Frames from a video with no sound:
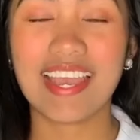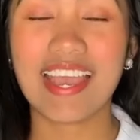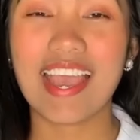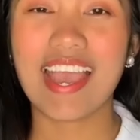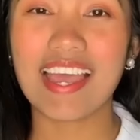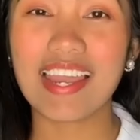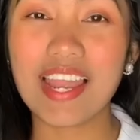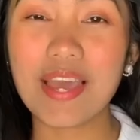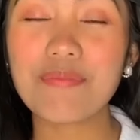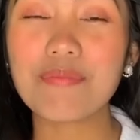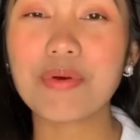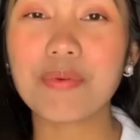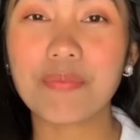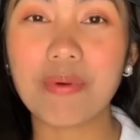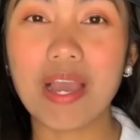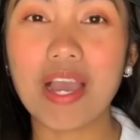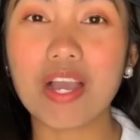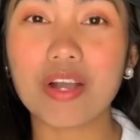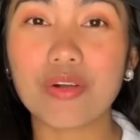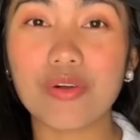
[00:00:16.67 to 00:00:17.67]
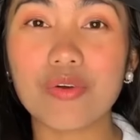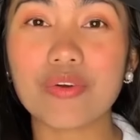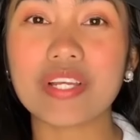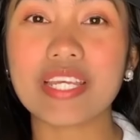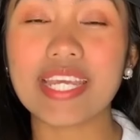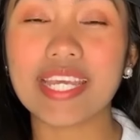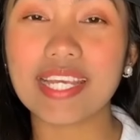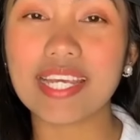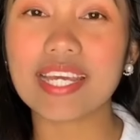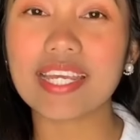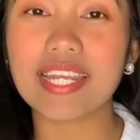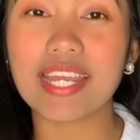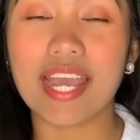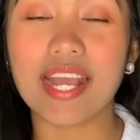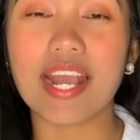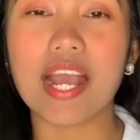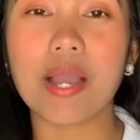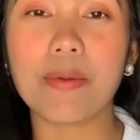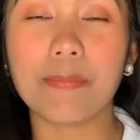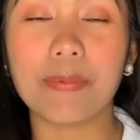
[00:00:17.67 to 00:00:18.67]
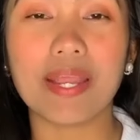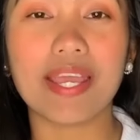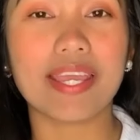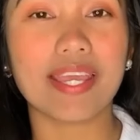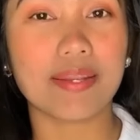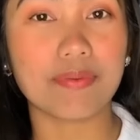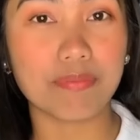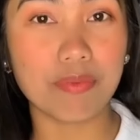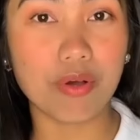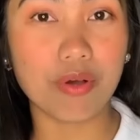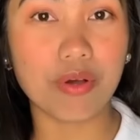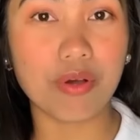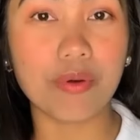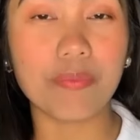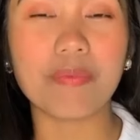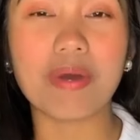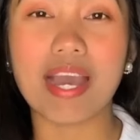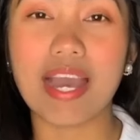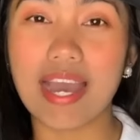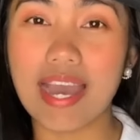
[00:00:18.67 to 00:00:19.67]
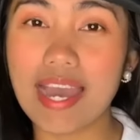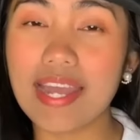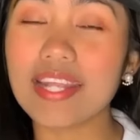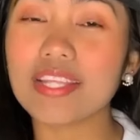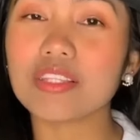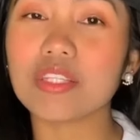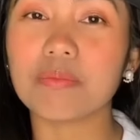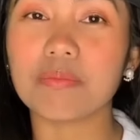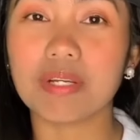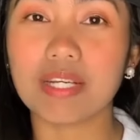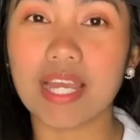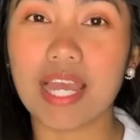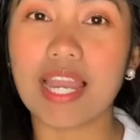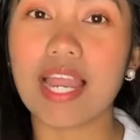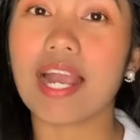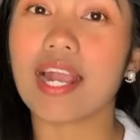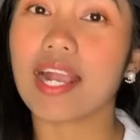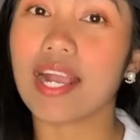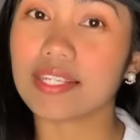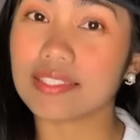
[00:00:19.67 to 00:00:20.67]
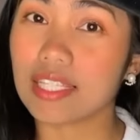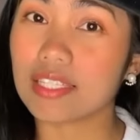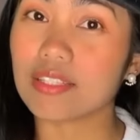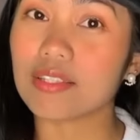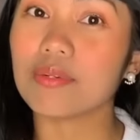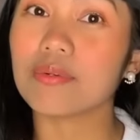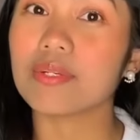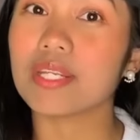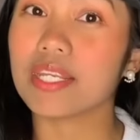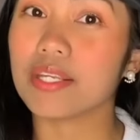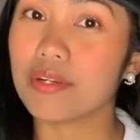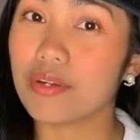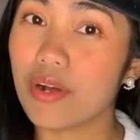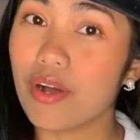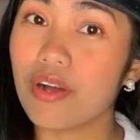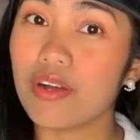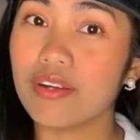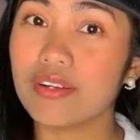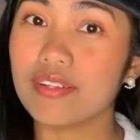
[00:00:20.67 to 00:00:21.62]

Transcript: Alam mo ba kung hickory ang applyan mo, maaaring tumagal hanggang tatlong linggo?